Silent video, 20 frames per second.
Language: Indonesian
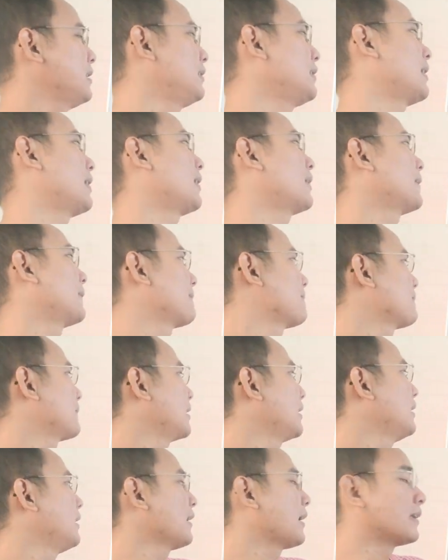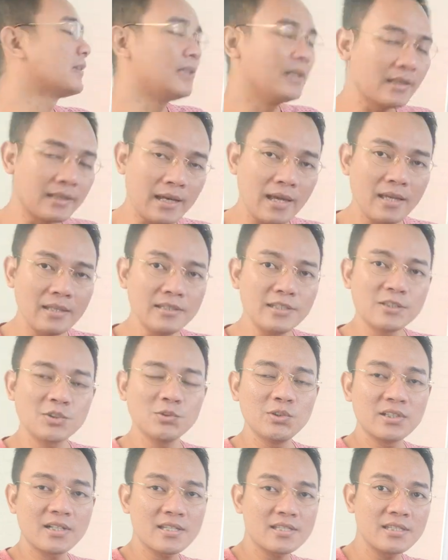nah Ketika
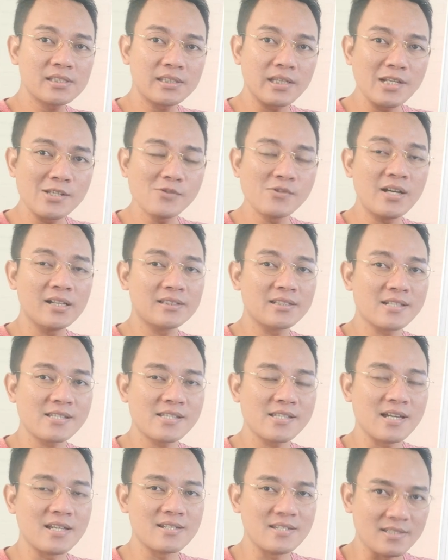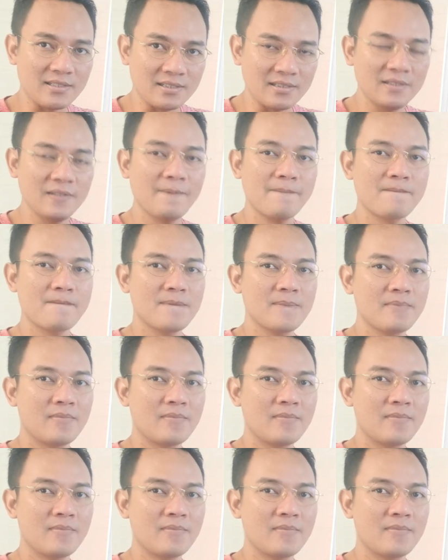insulin resisten sudah terjadi,